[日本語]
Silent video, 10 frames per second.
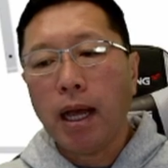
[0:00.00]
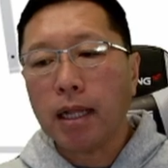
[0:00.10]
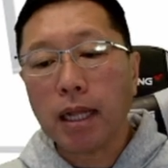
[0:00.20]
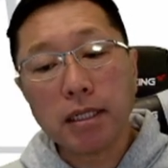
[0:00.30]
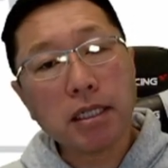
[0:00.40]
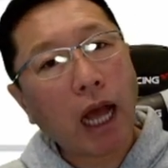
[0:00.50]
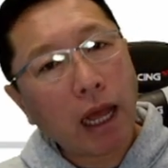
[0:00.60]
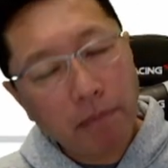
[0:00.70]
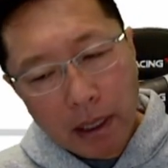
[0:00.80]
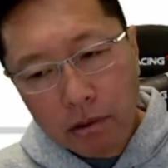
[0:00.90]
新しい
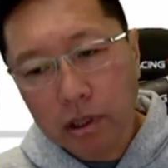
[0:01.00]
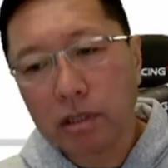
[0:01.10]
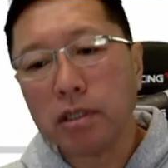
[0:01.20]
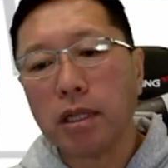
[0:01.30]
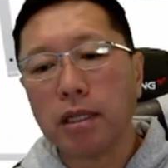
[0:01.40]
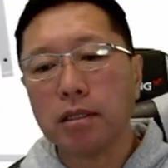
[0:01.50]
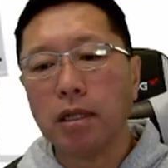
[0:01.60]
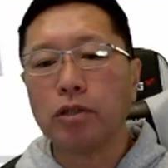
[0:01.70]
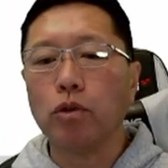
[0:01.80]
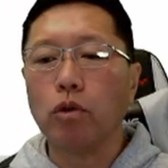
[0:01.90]
iMac についてです
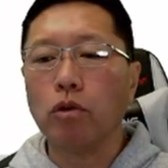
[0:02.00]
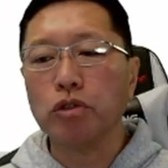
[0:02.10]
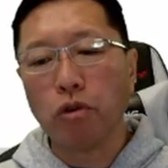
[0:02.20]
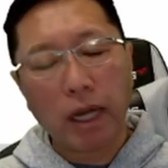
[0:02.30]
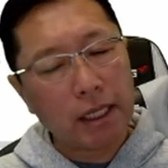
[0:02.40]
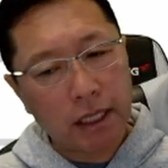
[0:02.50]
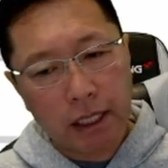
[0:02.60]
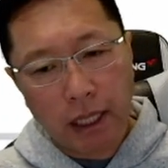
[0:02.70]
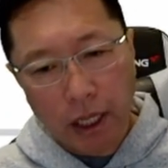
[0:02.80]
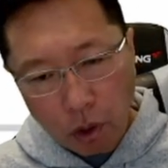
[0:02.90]
ね、ちょっとご紹介して
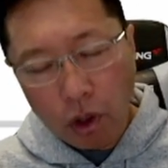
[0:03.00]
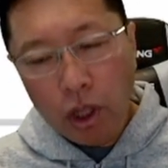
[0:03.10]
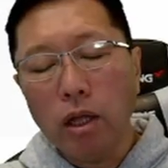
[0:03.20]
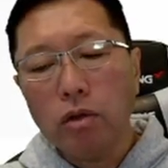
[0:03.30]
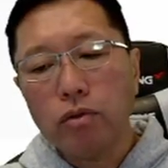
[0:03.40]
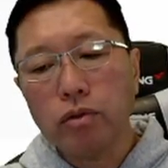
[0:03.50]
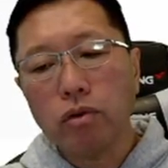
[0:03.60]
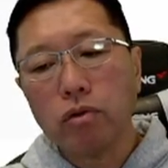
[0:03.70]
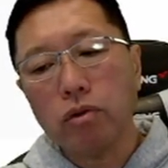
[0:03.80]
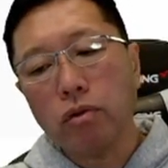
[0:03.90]
いきたいと。付
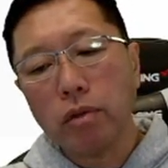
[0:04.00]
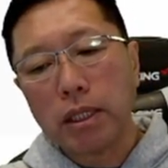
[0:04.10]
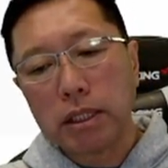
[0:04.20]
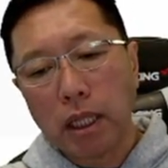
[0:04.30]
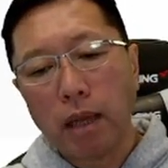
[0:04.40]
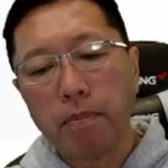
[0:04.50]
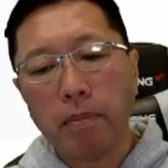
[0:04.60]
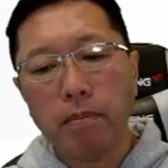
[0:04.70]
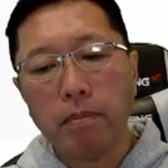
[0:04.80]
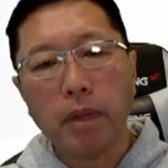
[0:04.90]
属のですね、
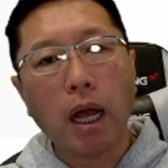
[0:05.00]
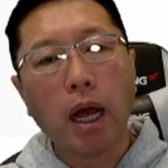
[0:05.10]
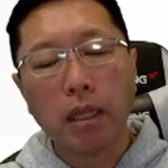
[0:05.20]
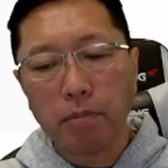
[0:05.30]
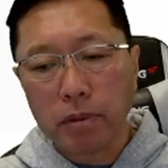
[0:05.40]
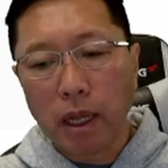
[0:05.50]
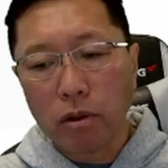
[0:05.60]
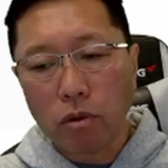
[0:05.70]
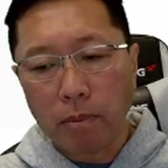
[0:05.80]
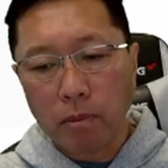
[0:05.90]

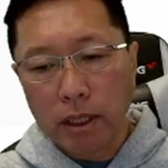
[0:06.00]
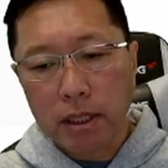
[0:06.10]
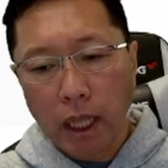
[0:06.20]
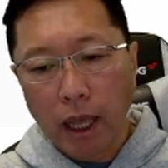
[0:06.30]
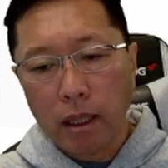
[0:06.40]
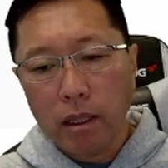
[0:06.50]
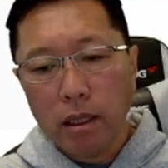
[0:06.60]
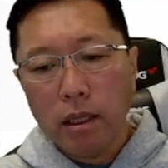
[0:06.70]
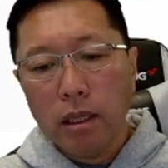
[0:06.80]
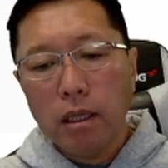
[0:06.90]
アダプターとかもですね、
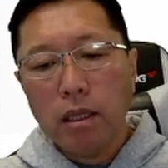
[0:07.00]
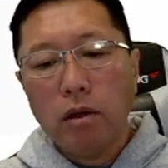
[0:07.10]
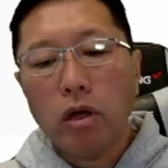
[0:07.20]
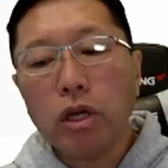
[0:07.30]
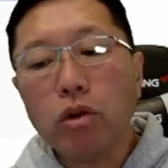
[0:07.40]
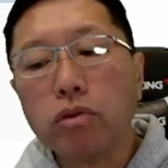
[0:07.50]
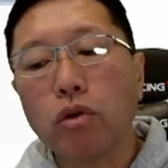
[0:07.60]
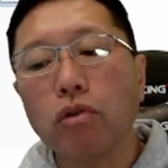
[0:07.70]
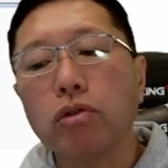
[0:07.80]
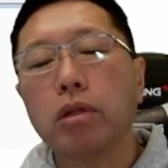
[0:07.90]
色
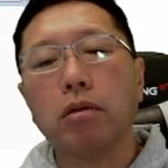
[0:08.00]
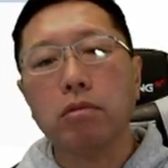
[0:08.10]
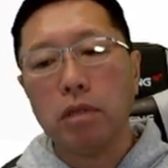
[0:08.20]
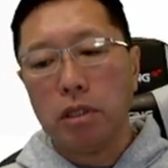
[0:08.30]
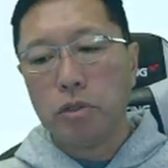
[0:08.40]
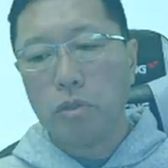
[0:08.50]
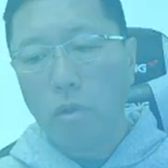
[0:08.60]
揃ってるんですよ。